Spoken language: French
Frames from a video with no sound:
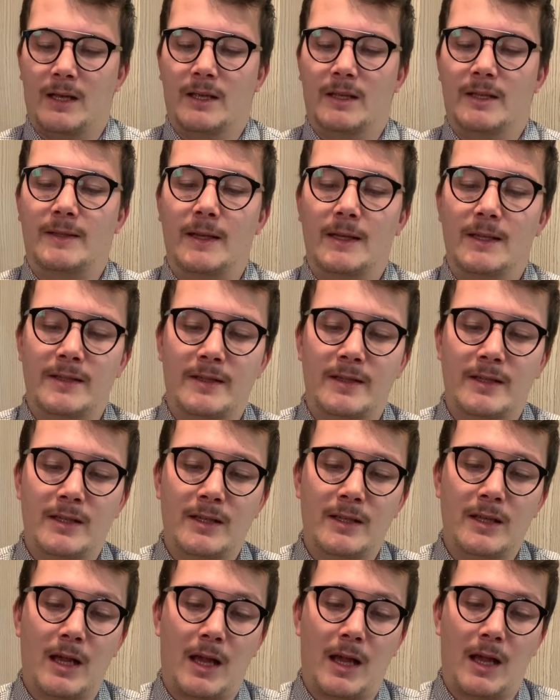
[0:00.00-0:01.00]

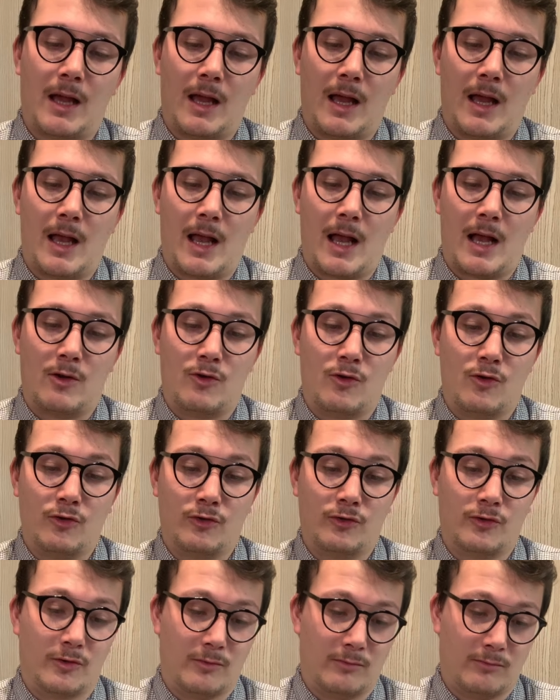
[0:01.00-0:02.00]
Celle-ci, à
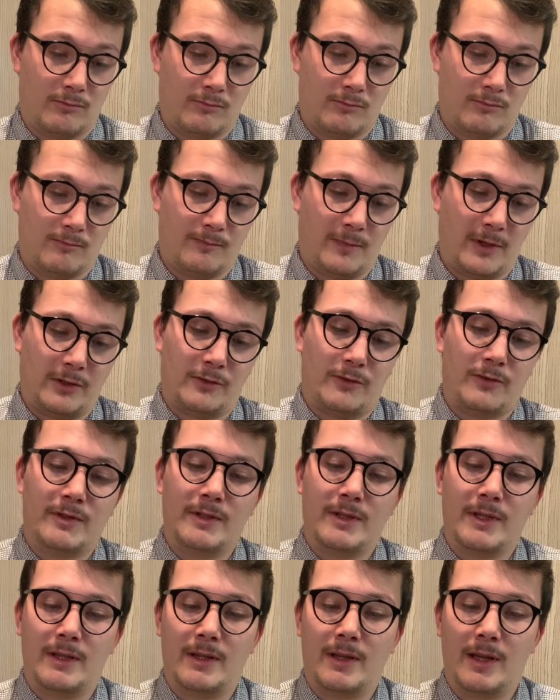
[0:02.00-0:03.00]
cause, parce que
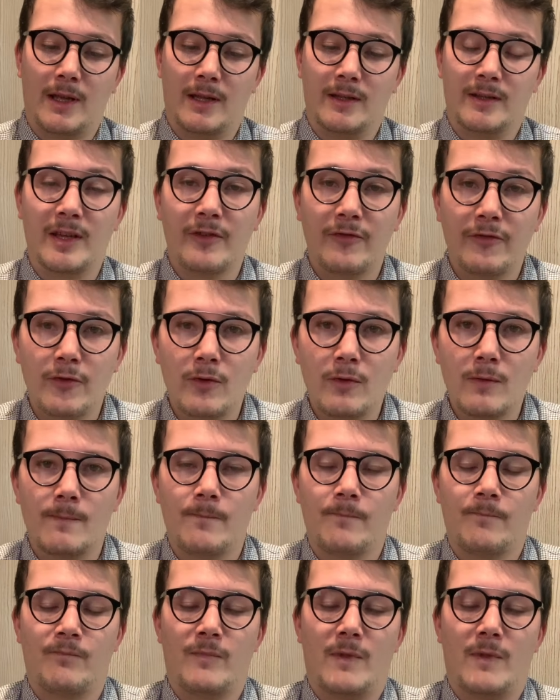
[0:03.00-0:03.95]
c'est un défaut,